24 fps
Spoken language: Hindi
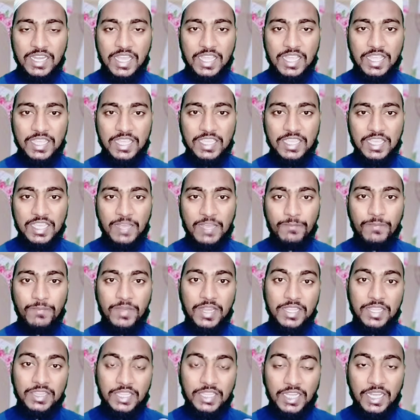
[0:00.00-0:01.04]
ना कहीं
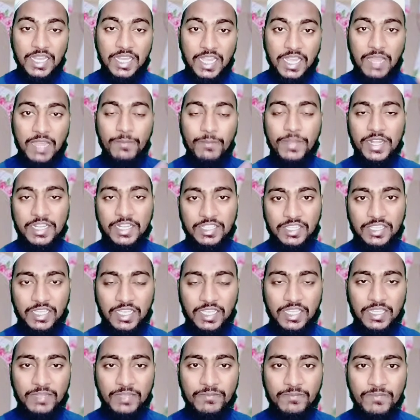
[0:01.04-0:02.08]
अपना दिल लगा बैठता
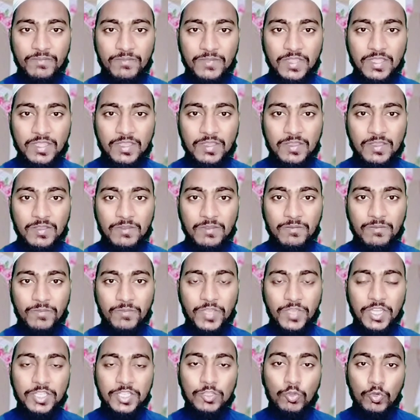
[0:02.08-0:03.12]
है
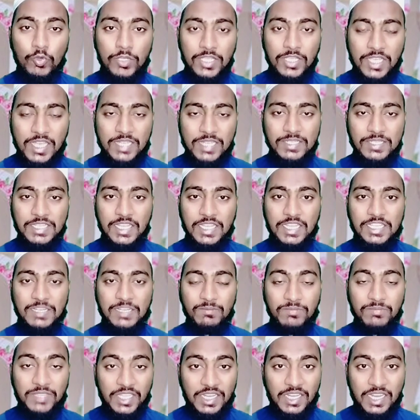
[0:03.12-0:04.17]
फिर दुनिया से
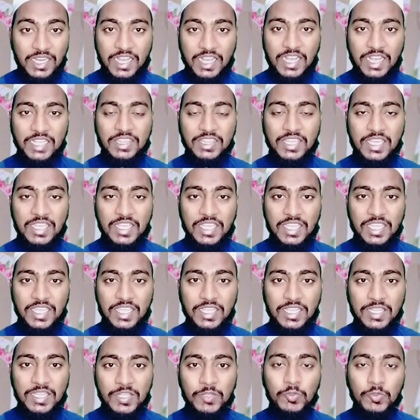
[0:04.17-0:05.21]
जब दिल लगाता है
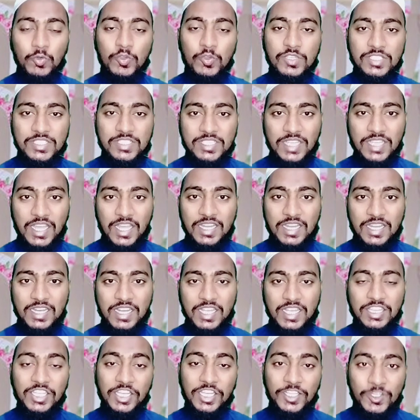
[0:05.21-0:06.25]
तो इंसान
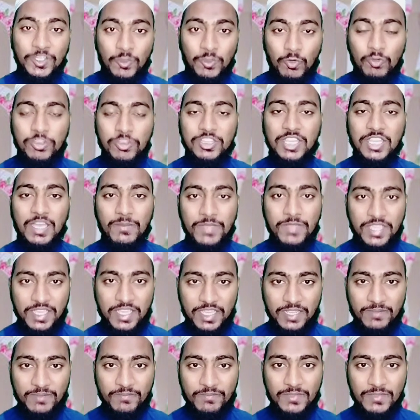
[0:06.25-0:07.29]
का दिल टूटता भी
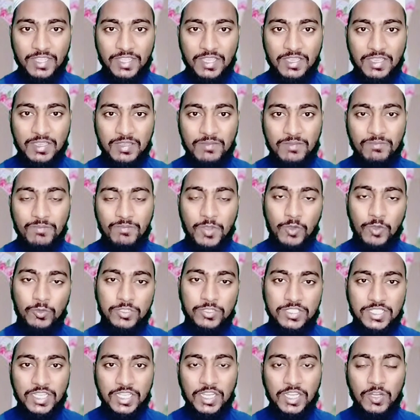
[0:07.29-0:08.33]
है बहुत
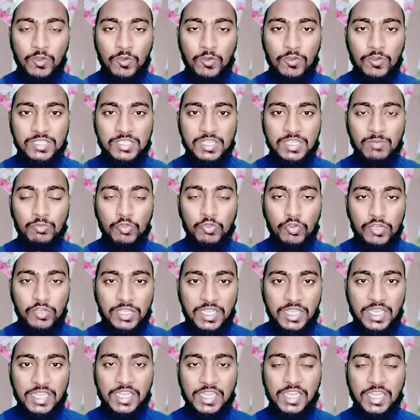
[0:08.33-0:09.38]
से लोग जब
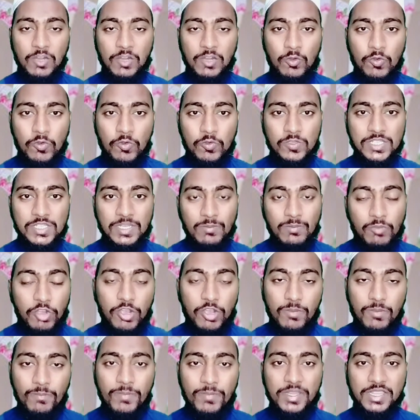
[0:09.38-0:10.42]
दुनिया के लोगों से
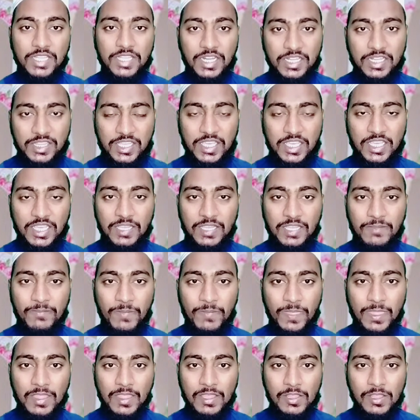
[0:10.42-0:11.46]
मोहब्बत करते हैं
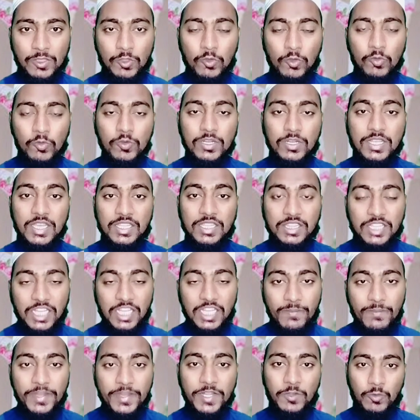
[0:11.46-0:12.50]
तो उनका
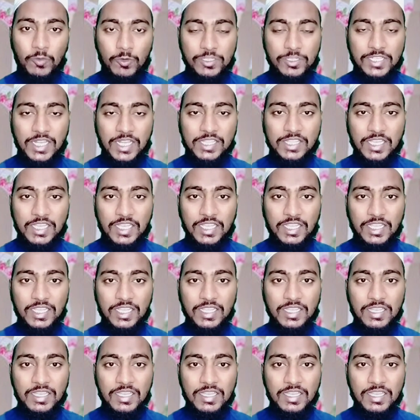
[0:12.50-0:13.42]
दिल भी टूट जाता है